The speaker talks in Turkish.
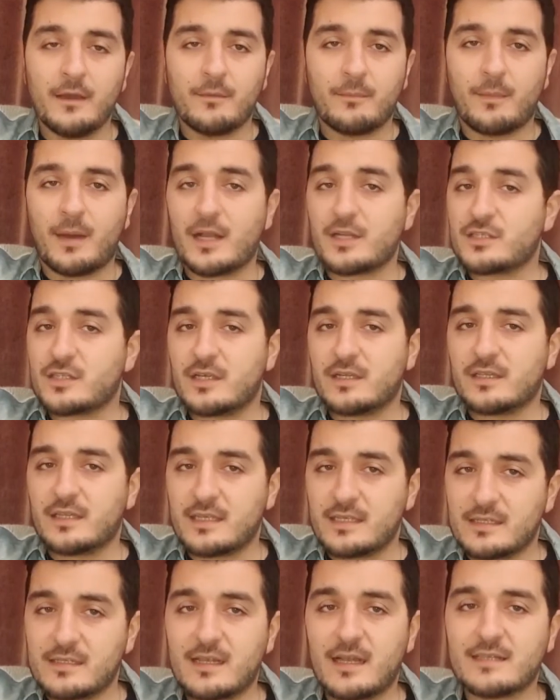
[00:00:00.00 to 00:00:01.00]
Maçlarında
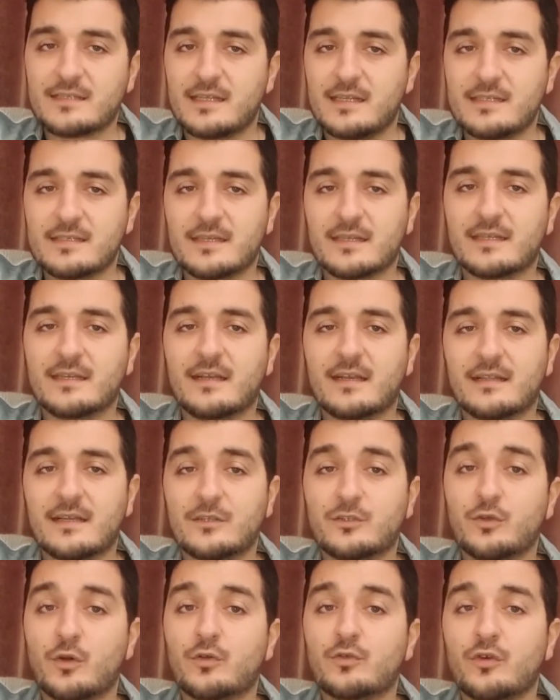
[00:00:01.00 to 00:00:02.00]
izlerseniz
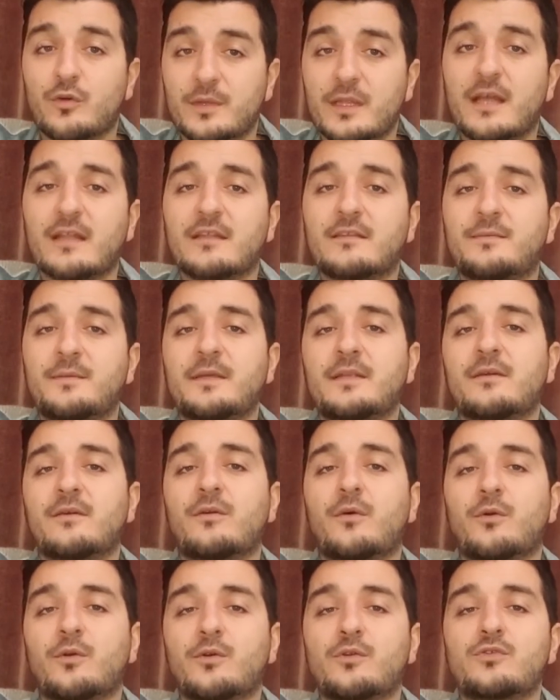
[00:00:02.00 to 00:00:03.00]
hakikaten çok dominant bir
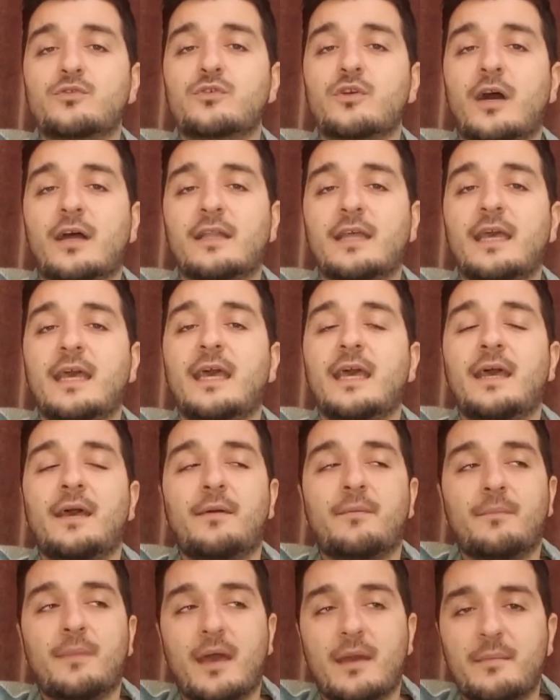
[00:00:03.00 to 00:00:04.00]
oyuncu. Yani
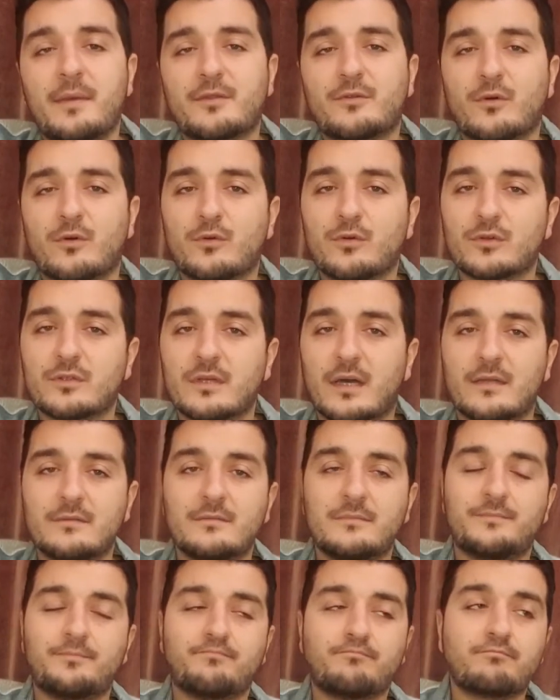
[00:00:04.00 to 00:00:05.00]
Mehmet
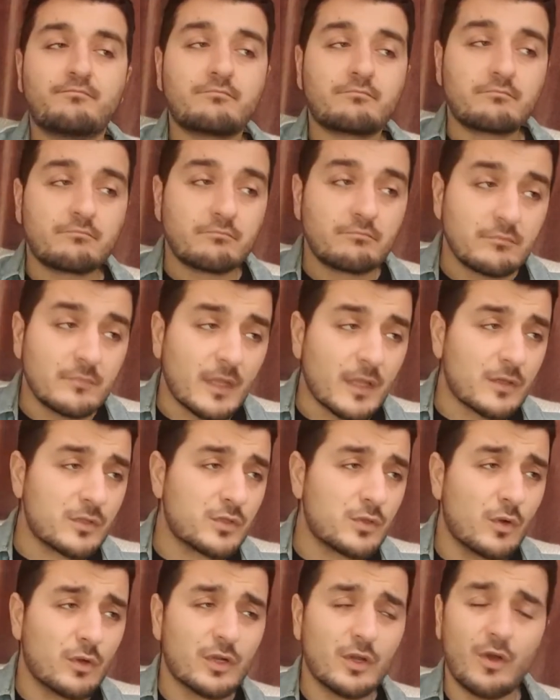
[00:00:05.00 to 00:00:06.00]
Okur'dan
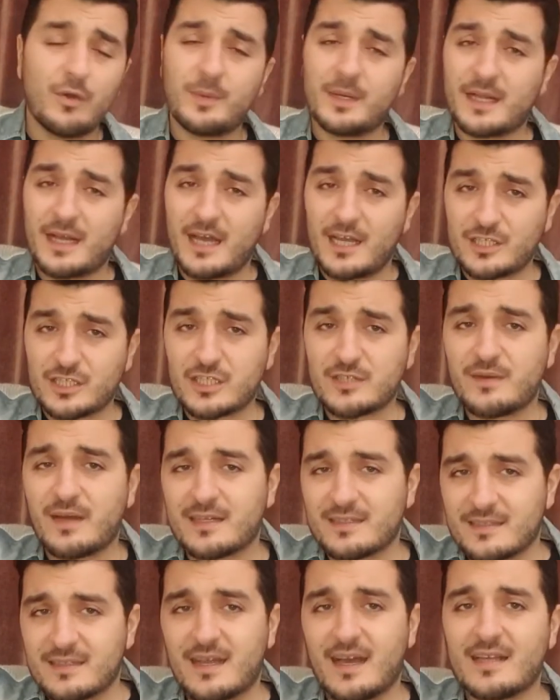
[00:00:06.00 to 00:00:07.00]
sonra Ömer Aşık
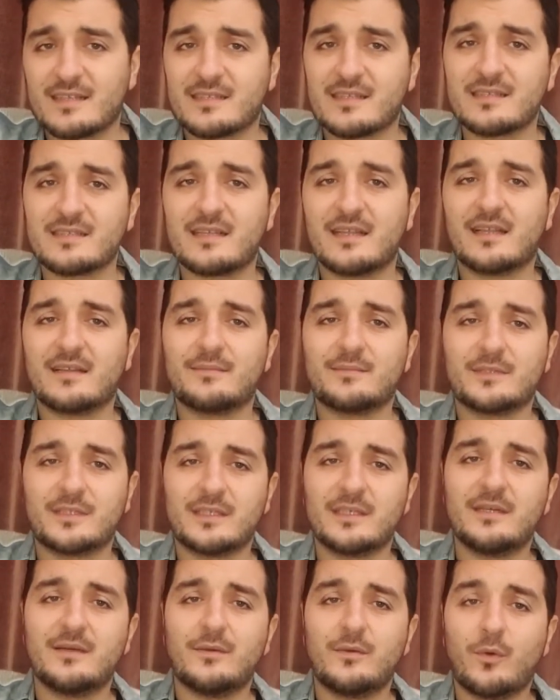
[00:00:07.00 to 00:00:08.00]
vardı
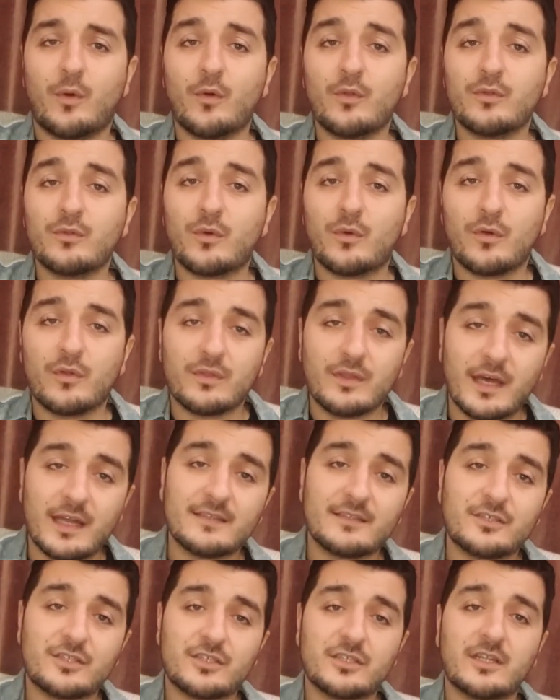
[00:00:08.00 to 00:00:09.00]
rahatsızlandı. On,
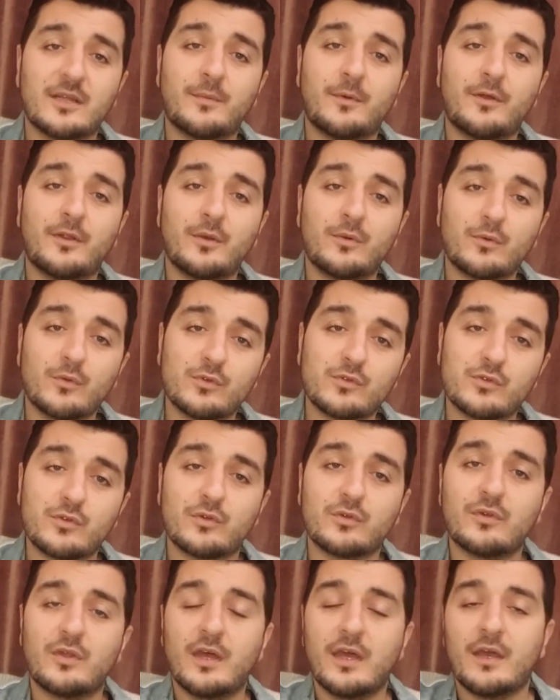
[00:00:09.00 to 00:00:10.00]
onlar dışında böyle
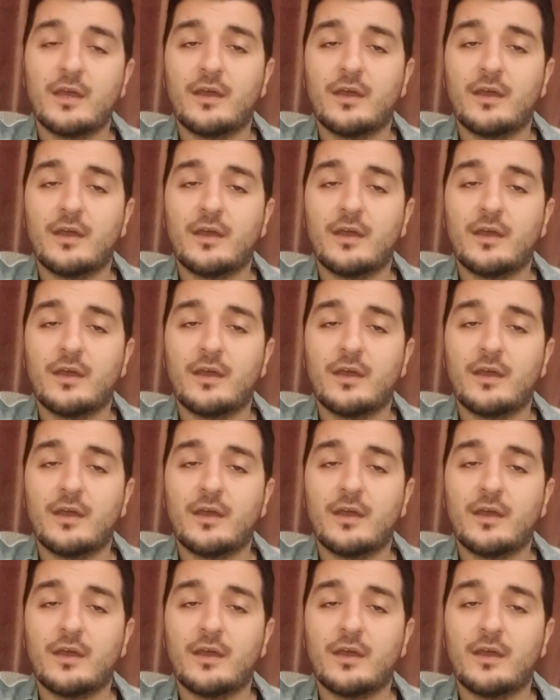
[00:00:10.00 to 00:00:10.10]
uzun